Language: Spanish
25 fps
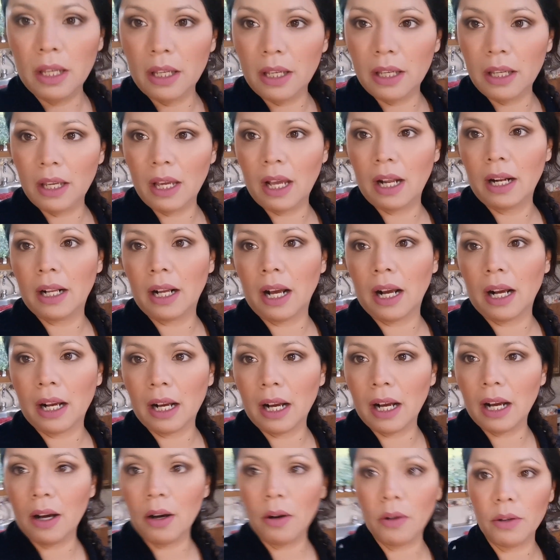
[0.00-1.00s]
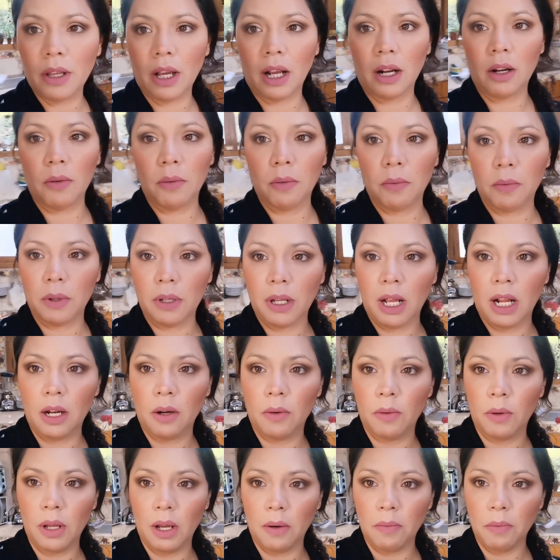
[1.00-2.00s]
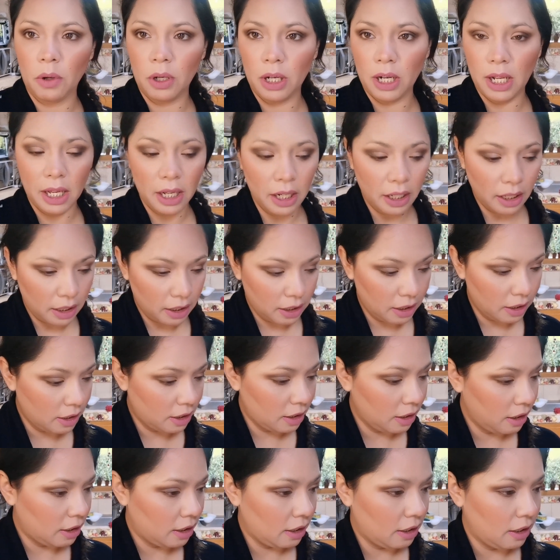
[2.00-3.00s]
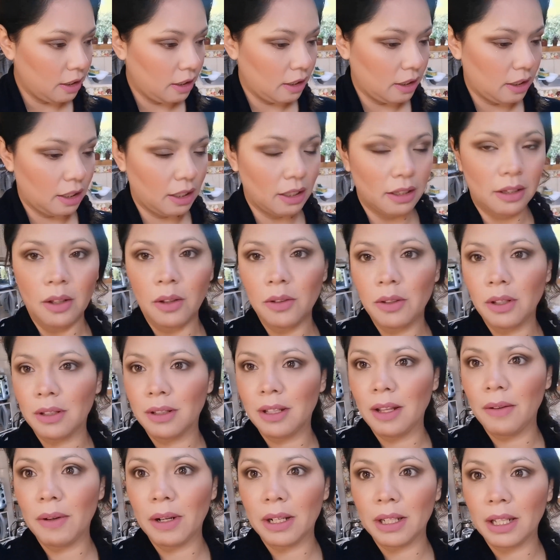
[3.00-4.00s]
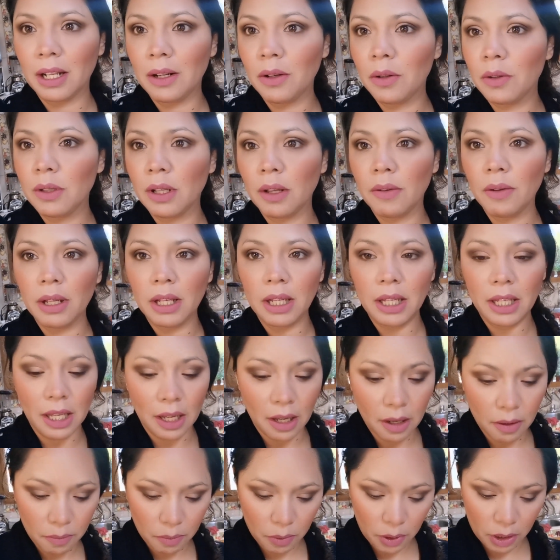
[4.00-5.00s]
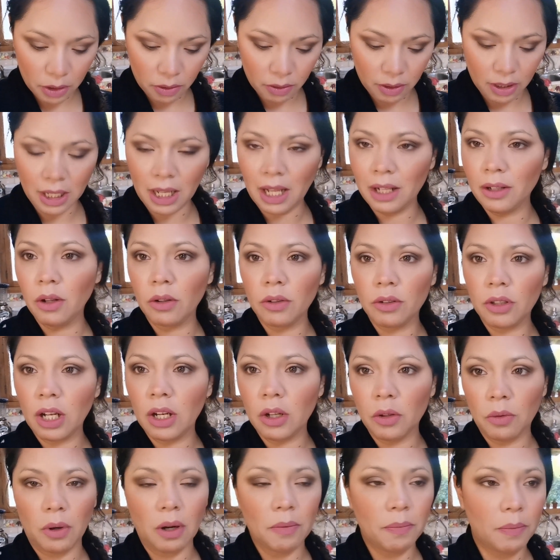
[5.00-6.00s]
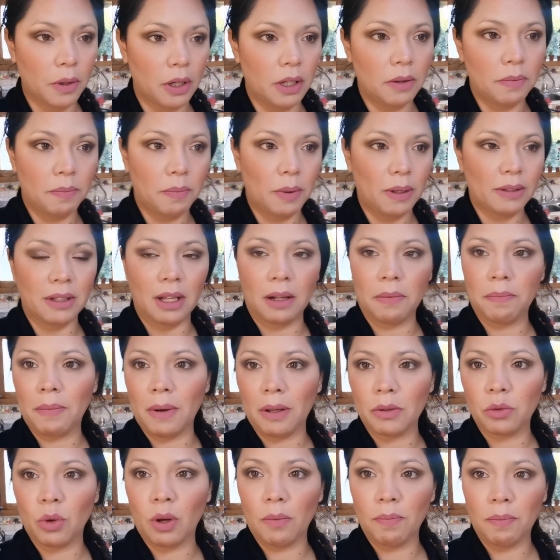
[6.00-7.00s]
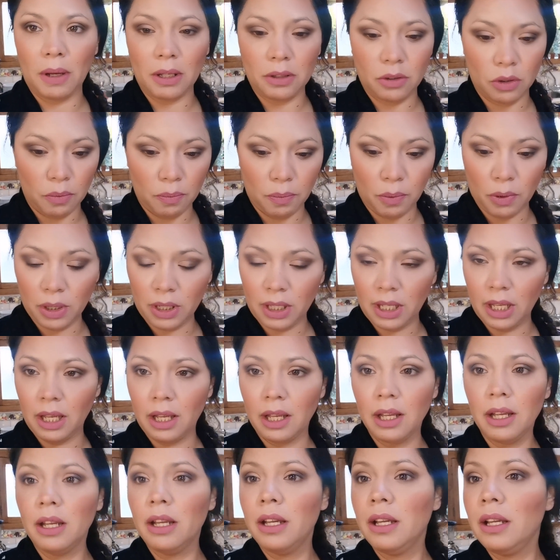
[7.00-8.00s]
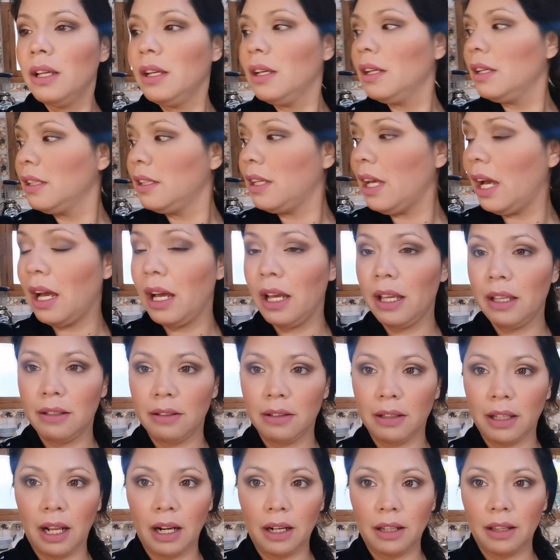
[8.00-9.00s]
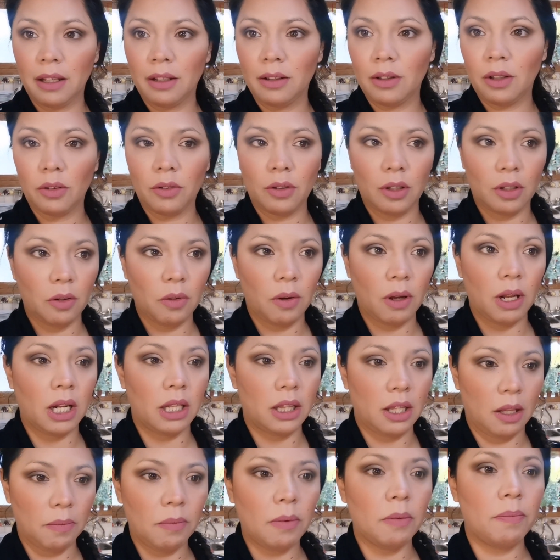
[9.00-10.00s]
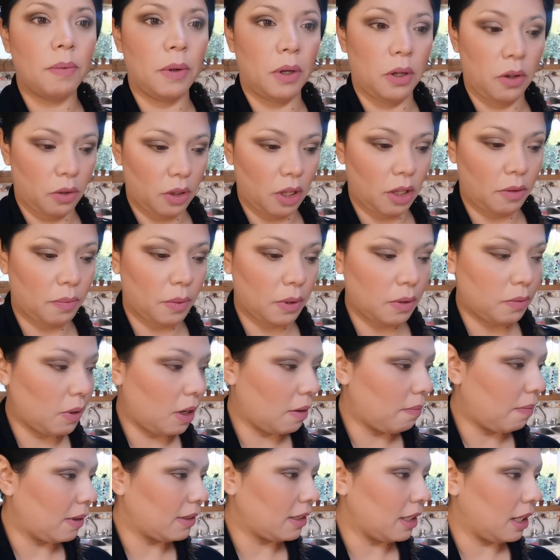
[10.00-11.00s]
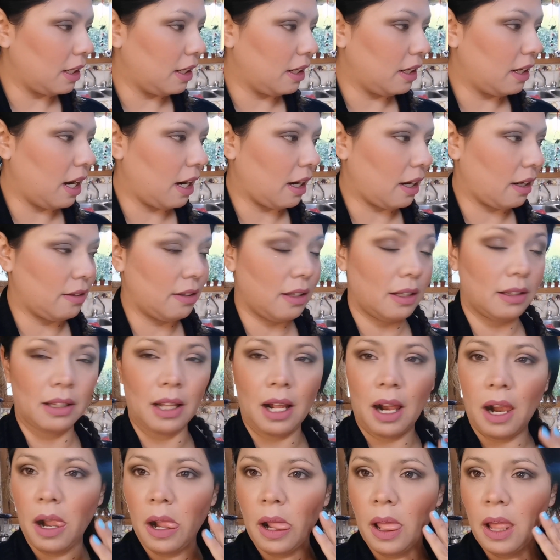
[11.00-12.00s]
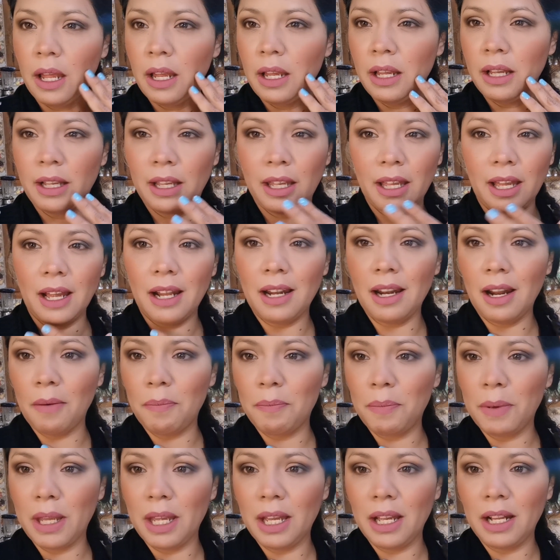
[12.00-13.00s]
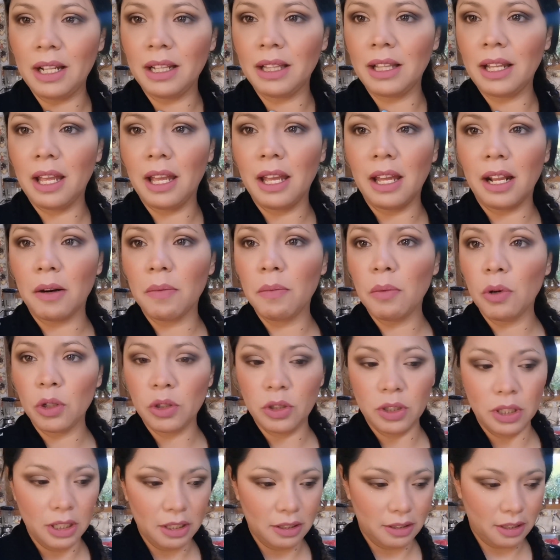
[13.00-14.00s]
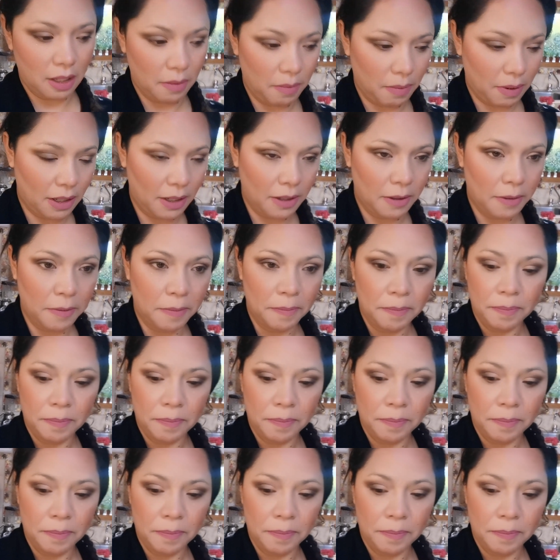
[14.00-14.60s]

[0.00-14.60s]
Y el cacao ya lo, ya lo voy a moler. Y entonces de verdad no saben qué bueno queda. No se los voy a poder pasar paso a paso porque ya es tarde, entonces no va a dar tiempo, pero después voy a pasarles la receta. Queda la piel hermosísima.